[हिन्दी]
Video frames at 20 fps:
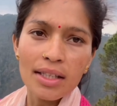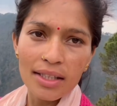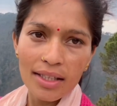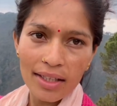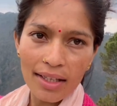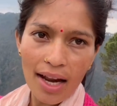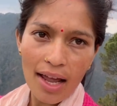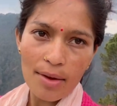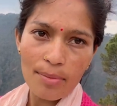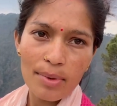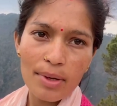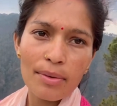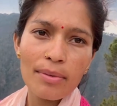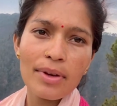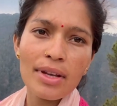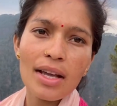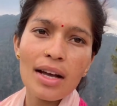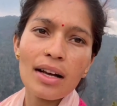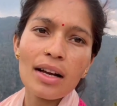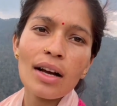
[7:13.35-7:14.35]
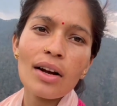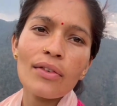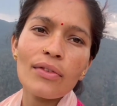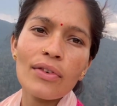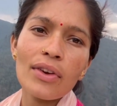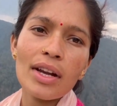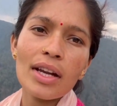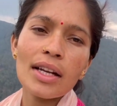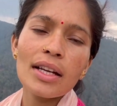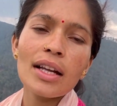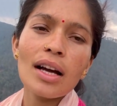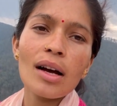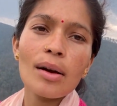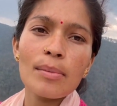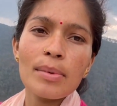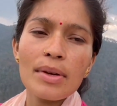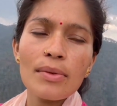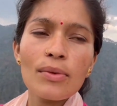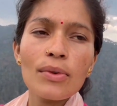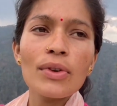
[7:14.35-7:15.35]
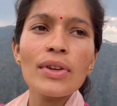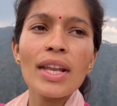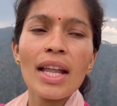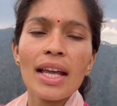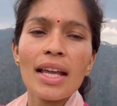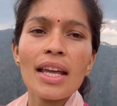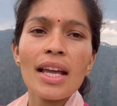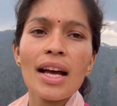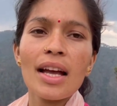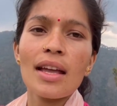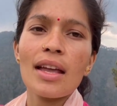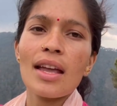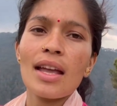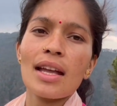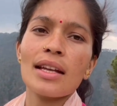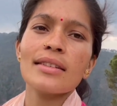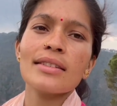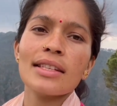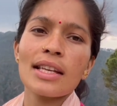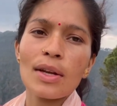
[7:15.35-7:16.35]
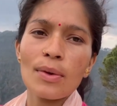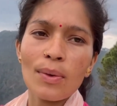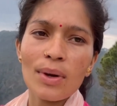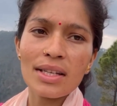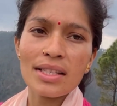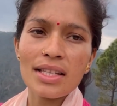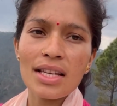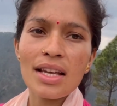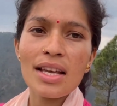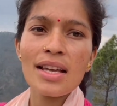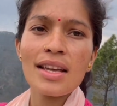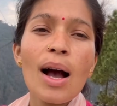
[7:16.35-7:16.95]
ड्राइवर भैया का वेट अभी वो नहीं आए हैं सेवा से